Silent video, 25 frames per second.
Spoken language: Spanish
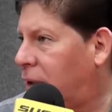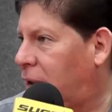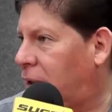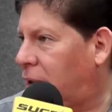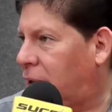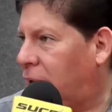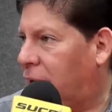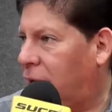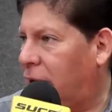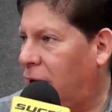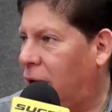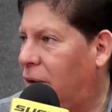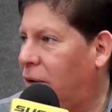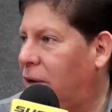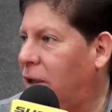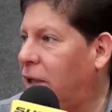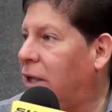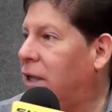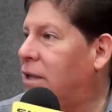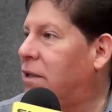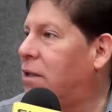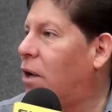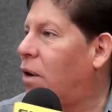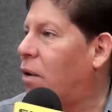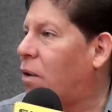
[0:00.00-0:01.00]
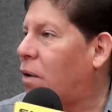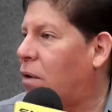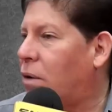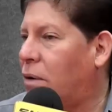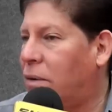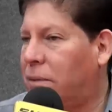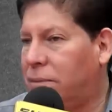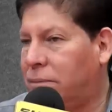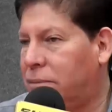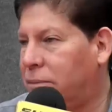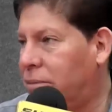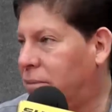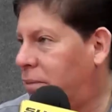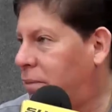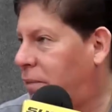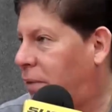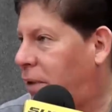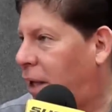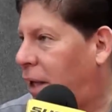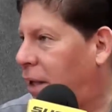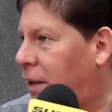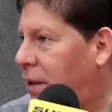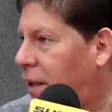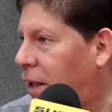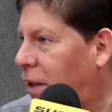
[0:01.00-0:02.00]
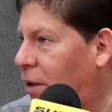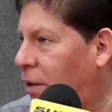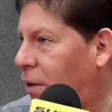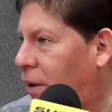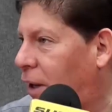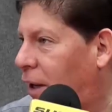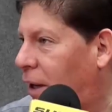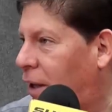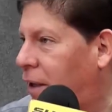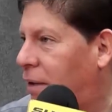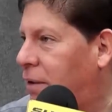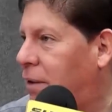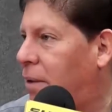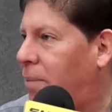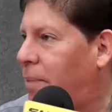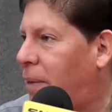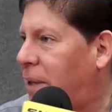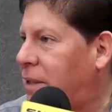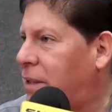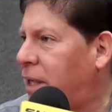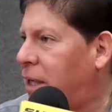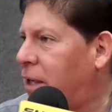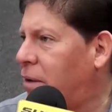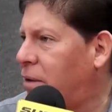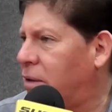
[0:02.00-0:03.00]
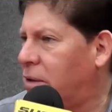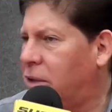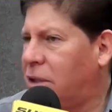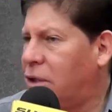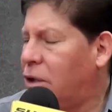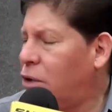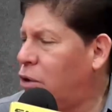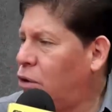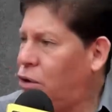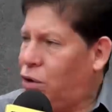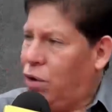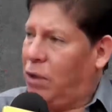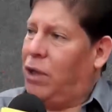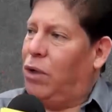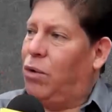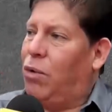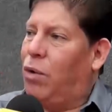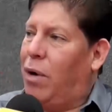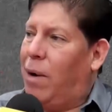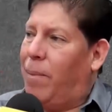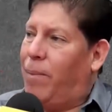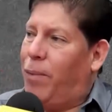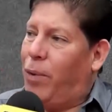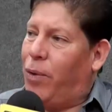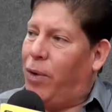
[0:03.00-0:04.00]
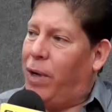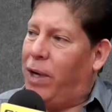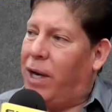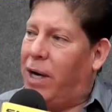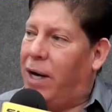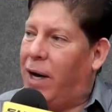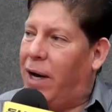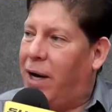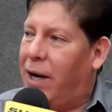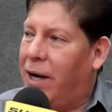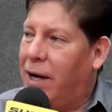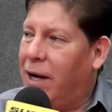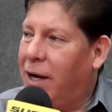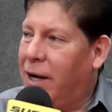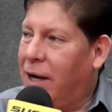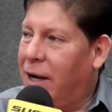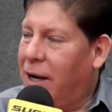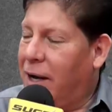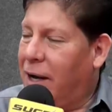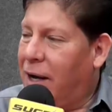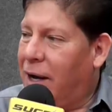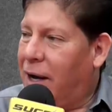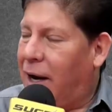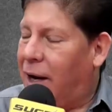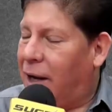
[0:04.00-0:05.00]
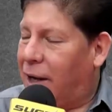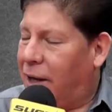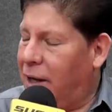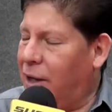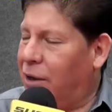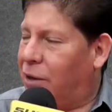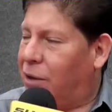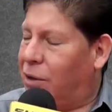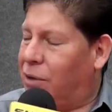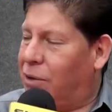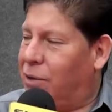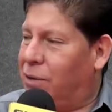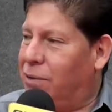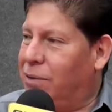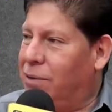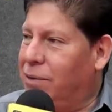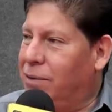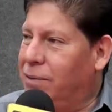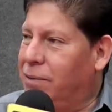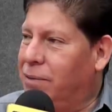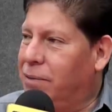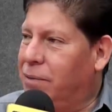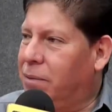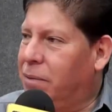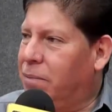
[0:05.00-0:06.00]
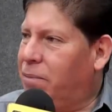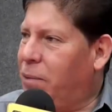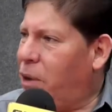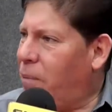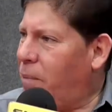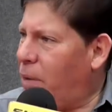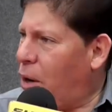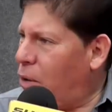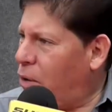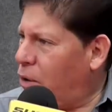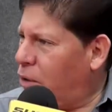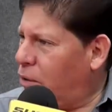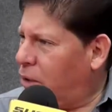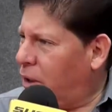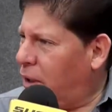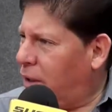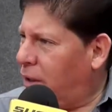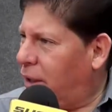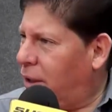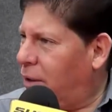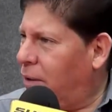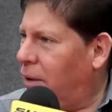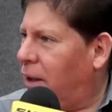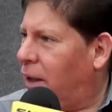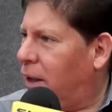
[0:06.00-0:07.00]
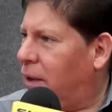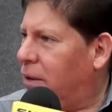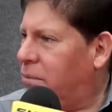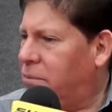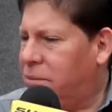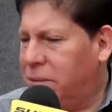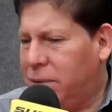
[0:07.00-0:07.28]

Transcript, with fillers: tranquilo y se ahorró 30 dólares del pasajero. Dice, yo no estoy en ningún apuro a ir a, Quito. Ah, lógico. Pero me ahorro 30 dólares.